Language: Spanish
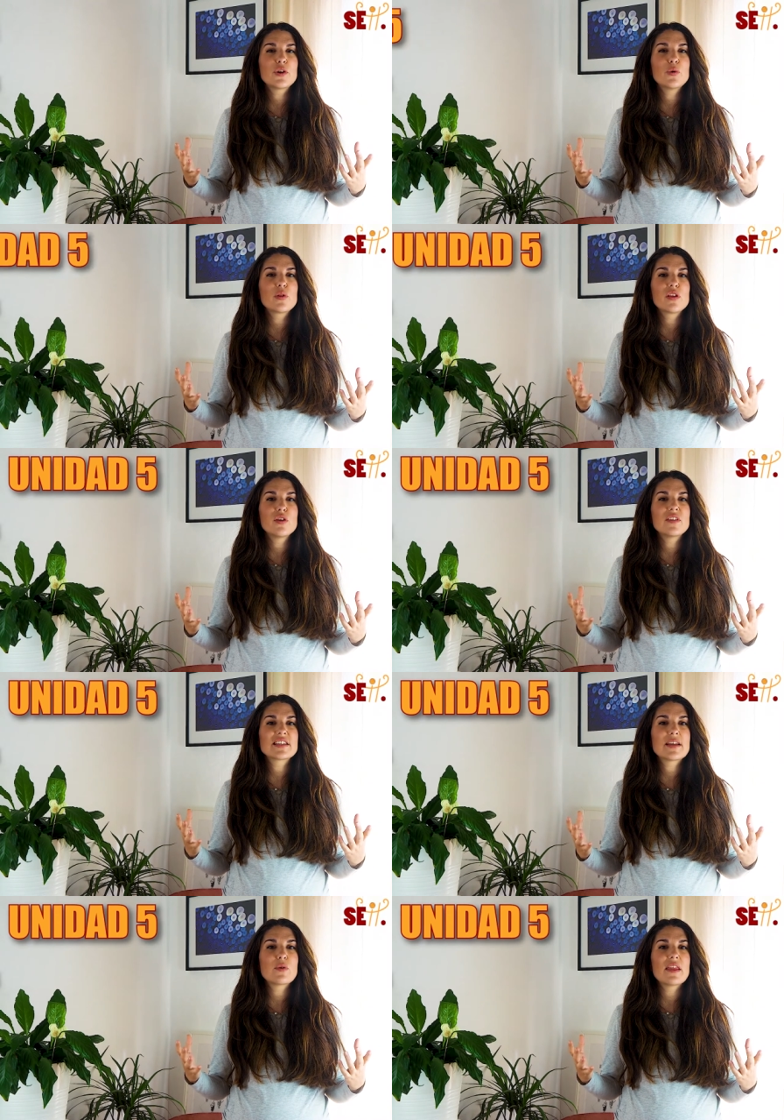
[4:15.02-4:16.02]
introducción de
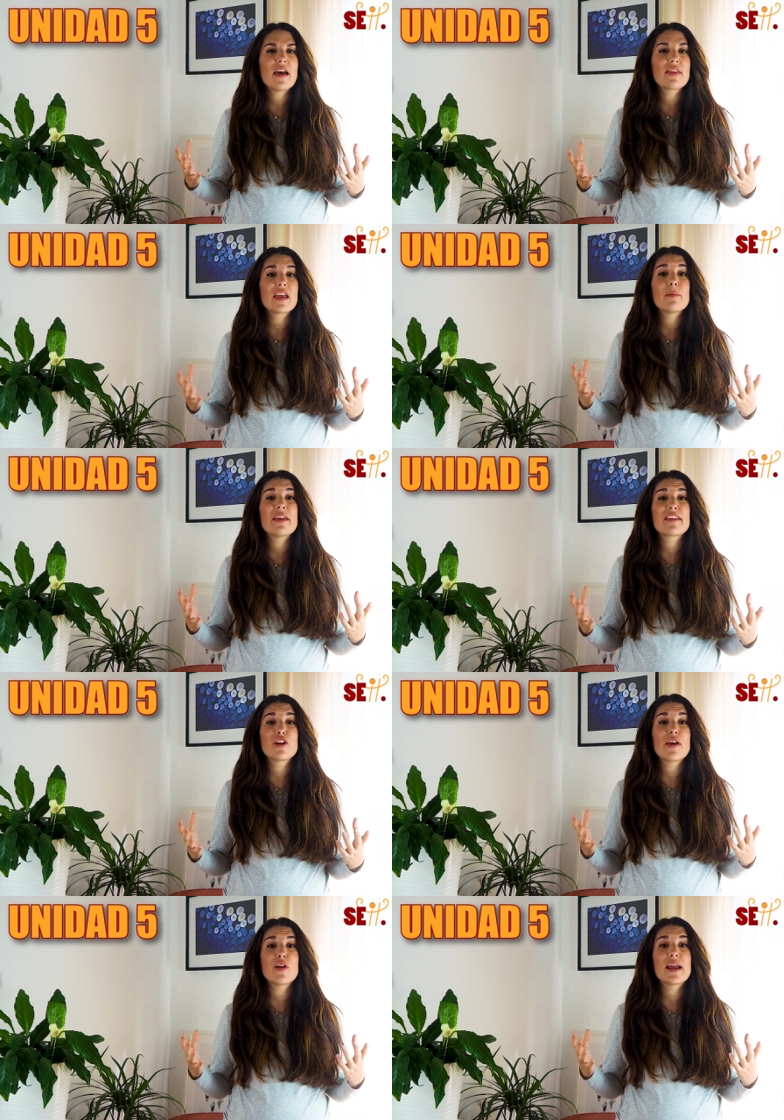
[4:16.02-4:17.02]
esta unidad he
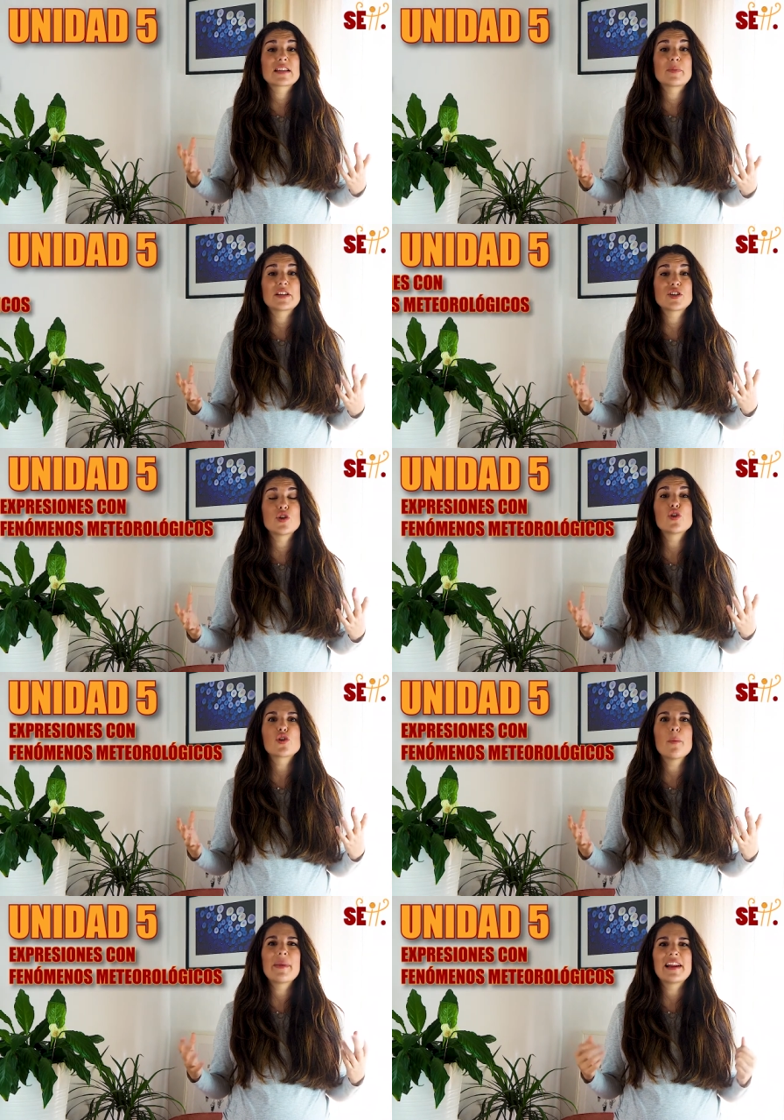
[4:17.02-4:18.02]
mencionado la expresión
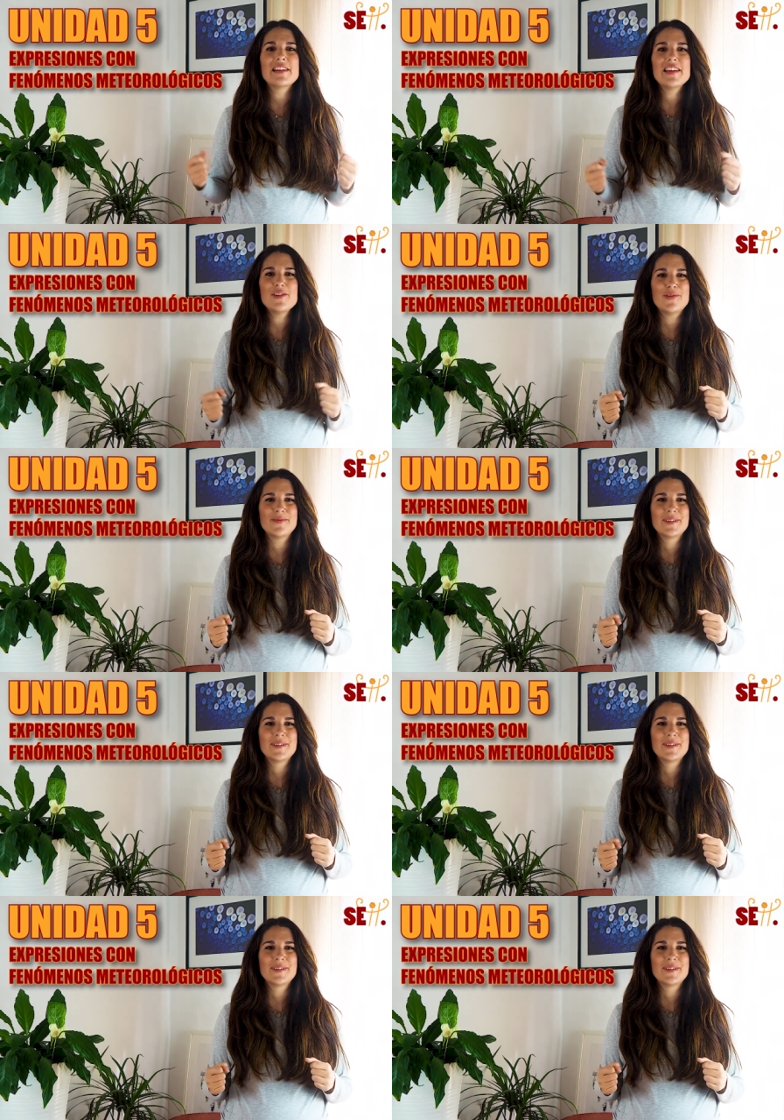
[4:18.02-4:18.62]
romper el hielo?